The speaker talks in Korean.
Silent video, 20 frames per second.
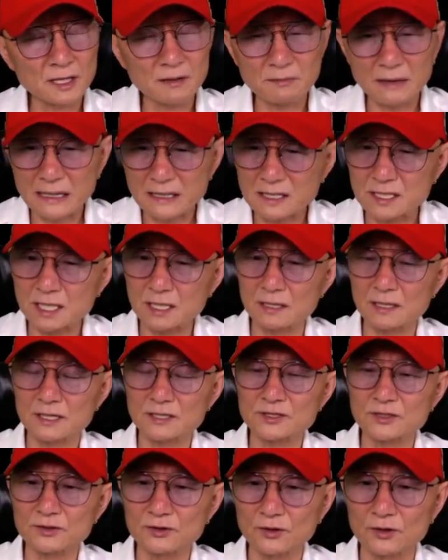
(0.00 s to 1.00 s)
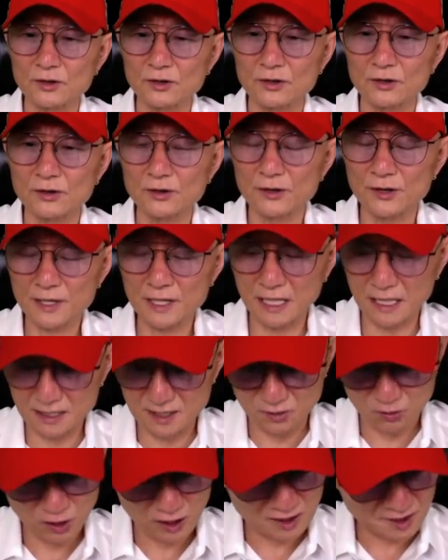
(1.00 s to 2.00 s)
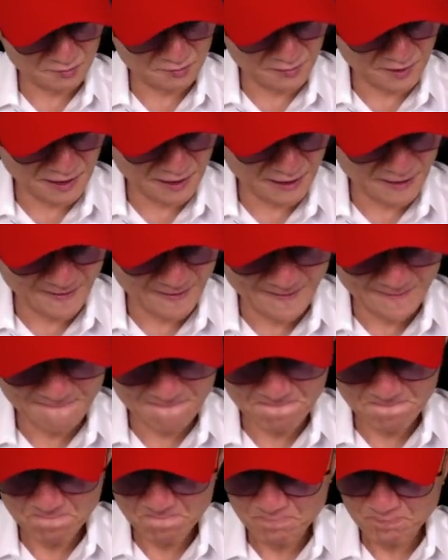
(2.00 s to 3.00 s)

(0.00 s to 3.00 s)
개 맞히기로 했어도 깨지고 왔습니다. 어?